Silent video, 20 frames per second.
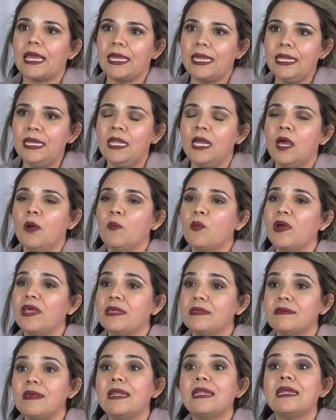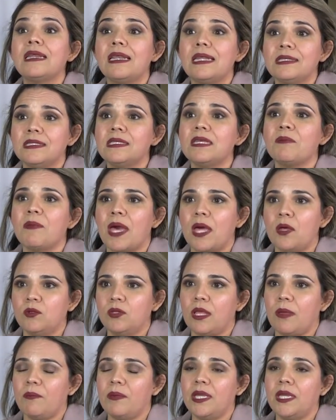a él, puede salir lastimado
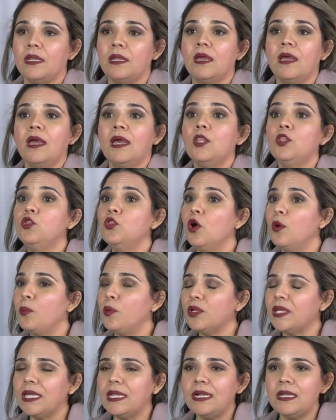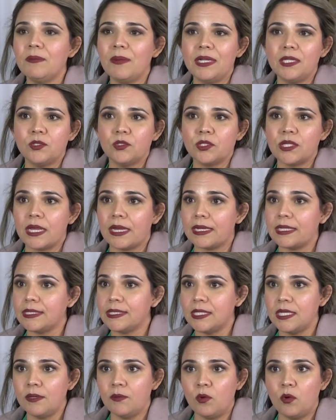también. No porque el animalito sea
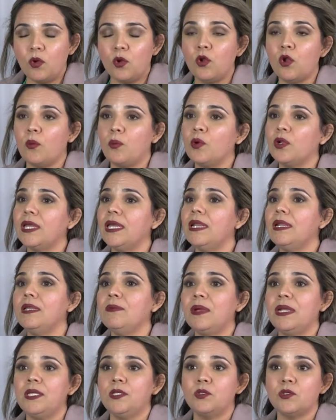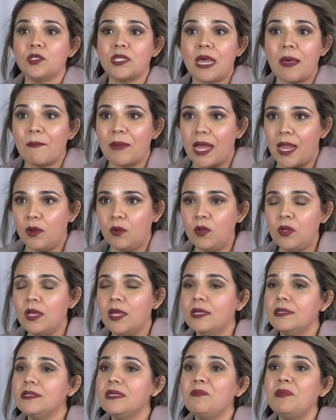agresivo, no porque el animalito sea malo,
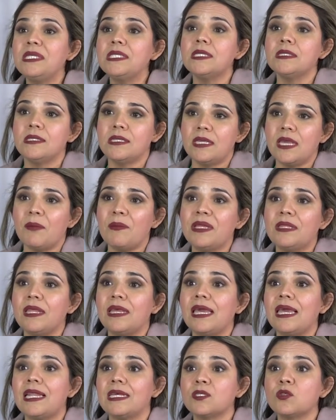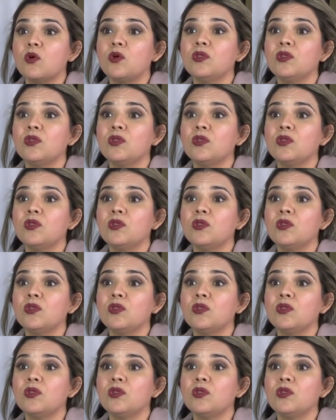simple y sencillamente que las